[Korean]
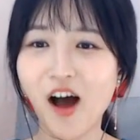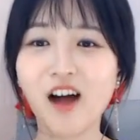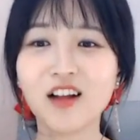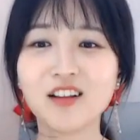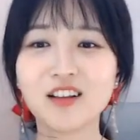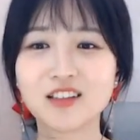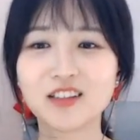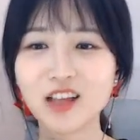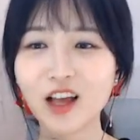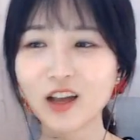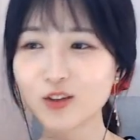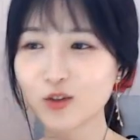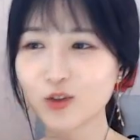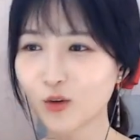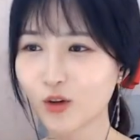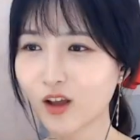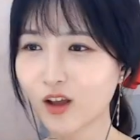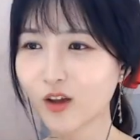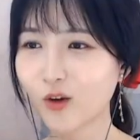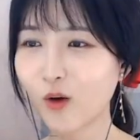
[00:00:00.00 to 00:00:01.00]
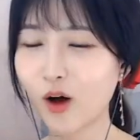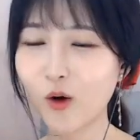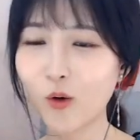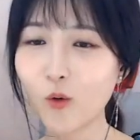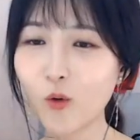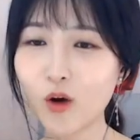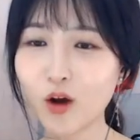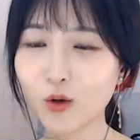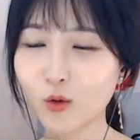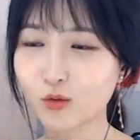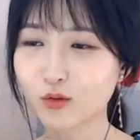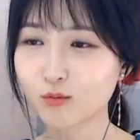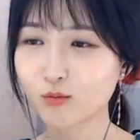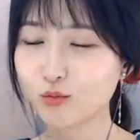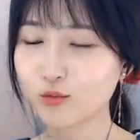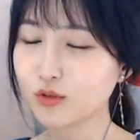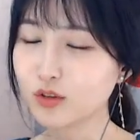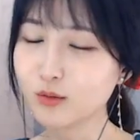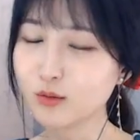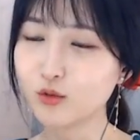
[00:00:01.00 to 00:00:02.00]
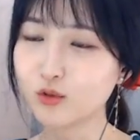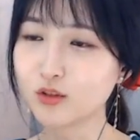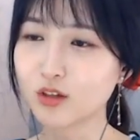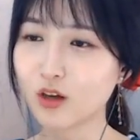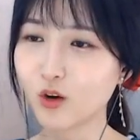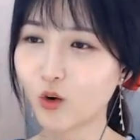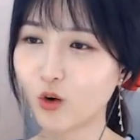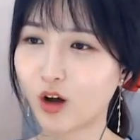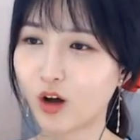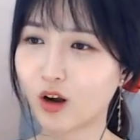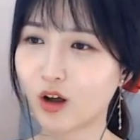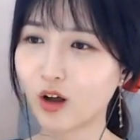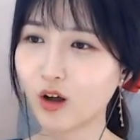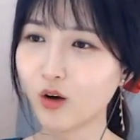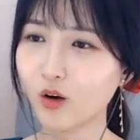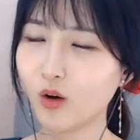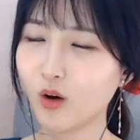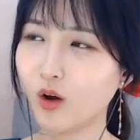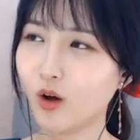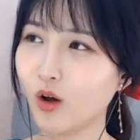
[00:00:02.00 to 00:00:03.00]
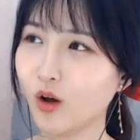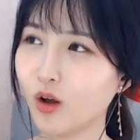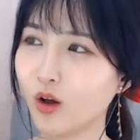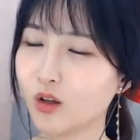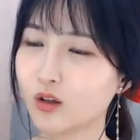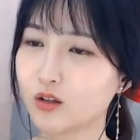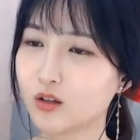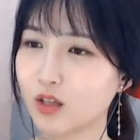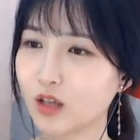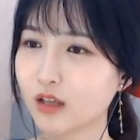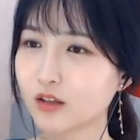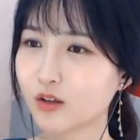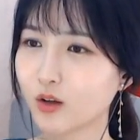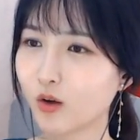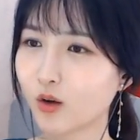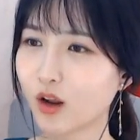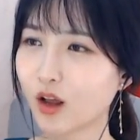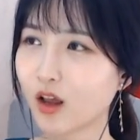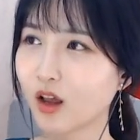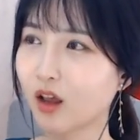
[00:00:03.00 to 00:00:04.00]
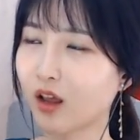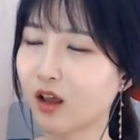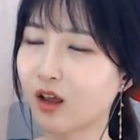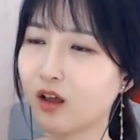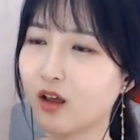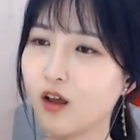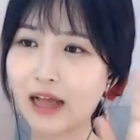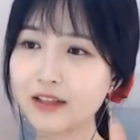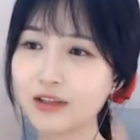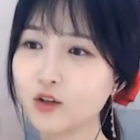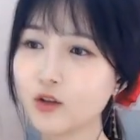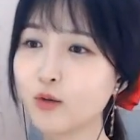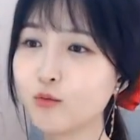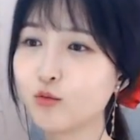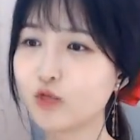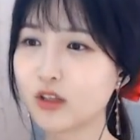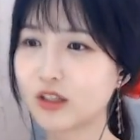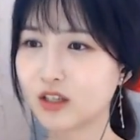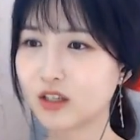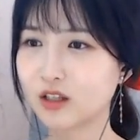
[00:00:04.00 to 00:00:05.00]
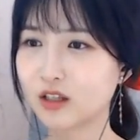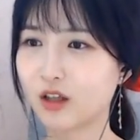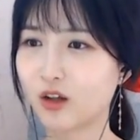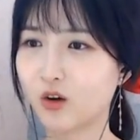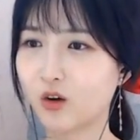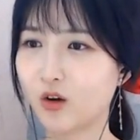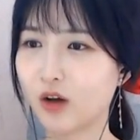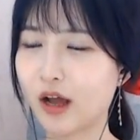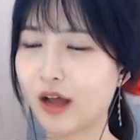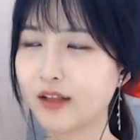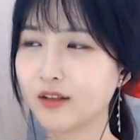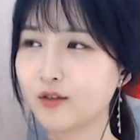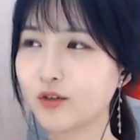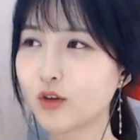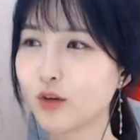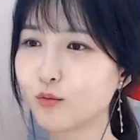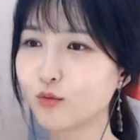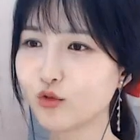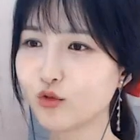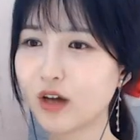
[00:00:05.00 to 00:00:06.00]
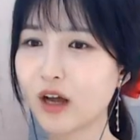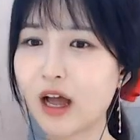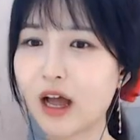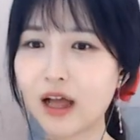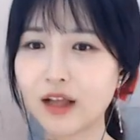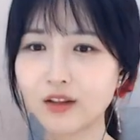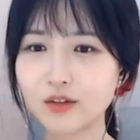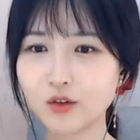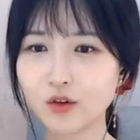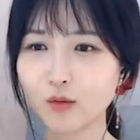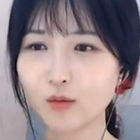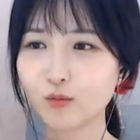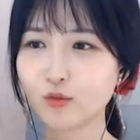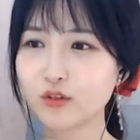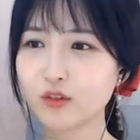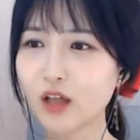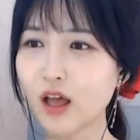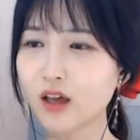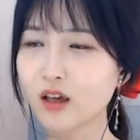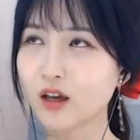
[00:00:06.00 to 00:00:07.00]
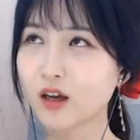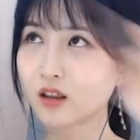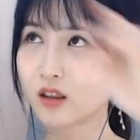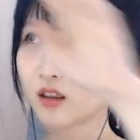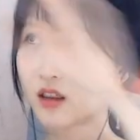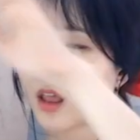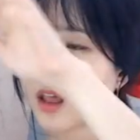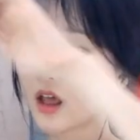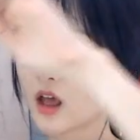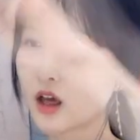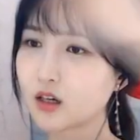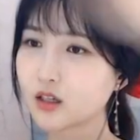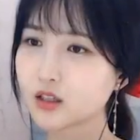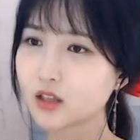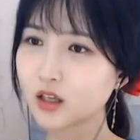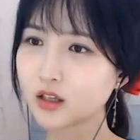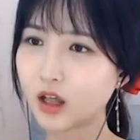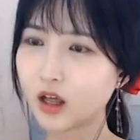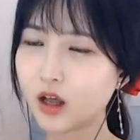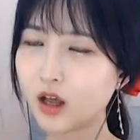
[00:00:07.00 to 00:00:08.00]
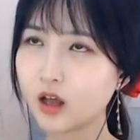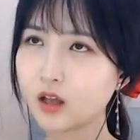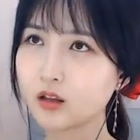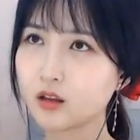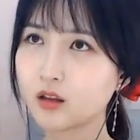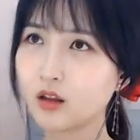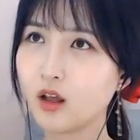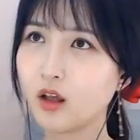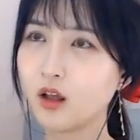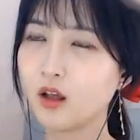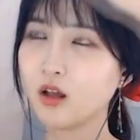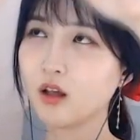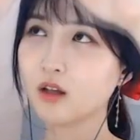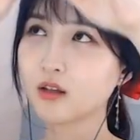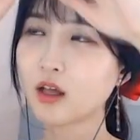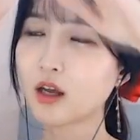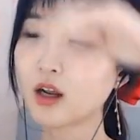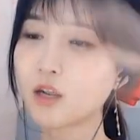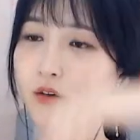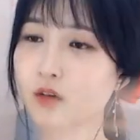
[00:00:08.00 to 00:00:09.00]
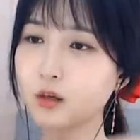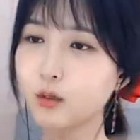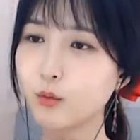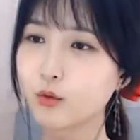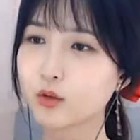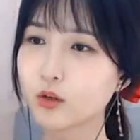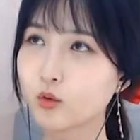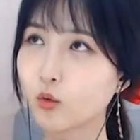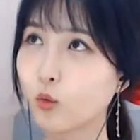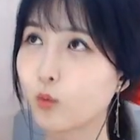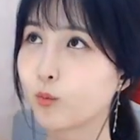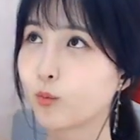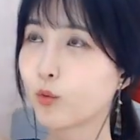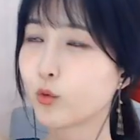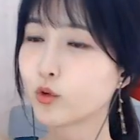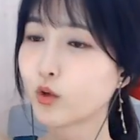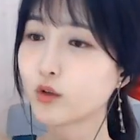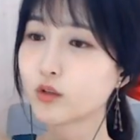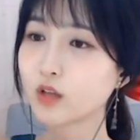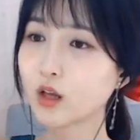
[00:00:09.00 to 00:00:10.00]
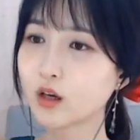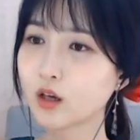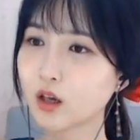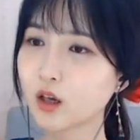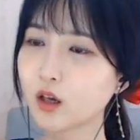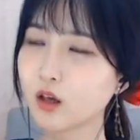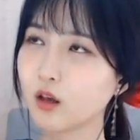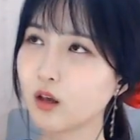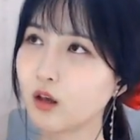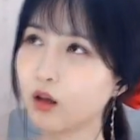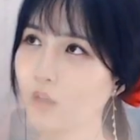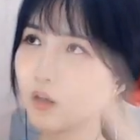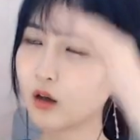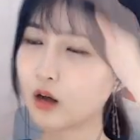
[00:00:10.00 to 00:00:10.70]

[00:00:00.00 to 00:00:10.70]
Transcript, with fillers: 아니 지하철에 광고가 요즘 무시무시한 거 알아요? 지하철에 안전문이 있잖아요. 안전문과 안전문 사이가 되게 크잖아. 한 사람 키보다 높고 천장이